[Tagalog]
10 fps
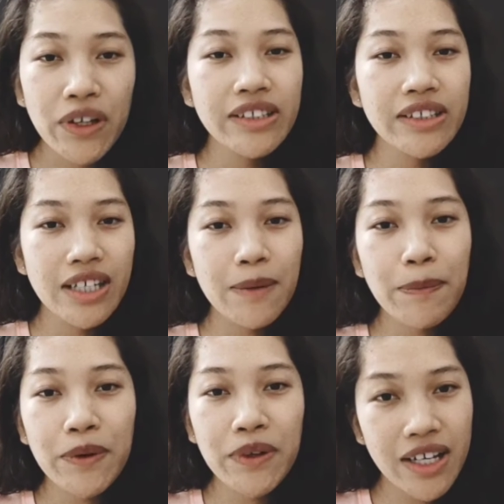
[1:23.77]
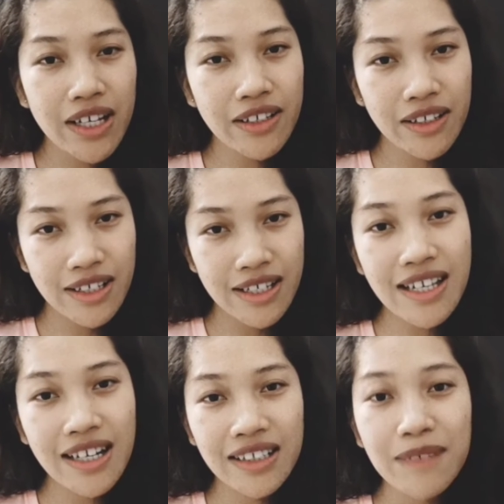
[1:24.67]
hindi po yan
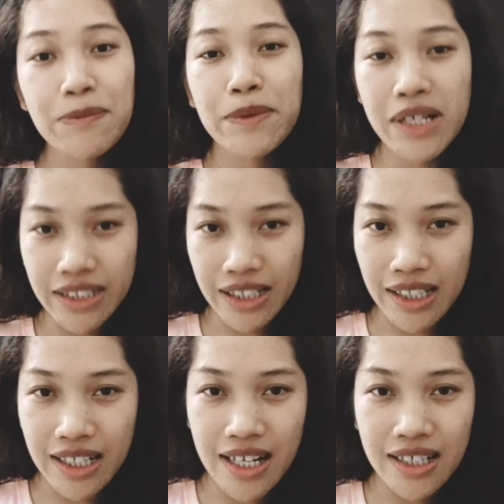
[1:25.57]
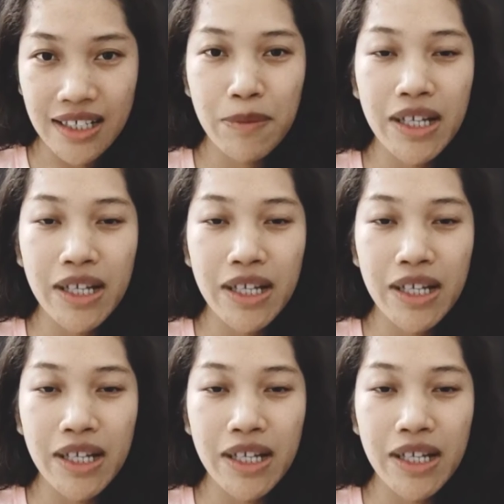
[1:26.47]
isang product lang.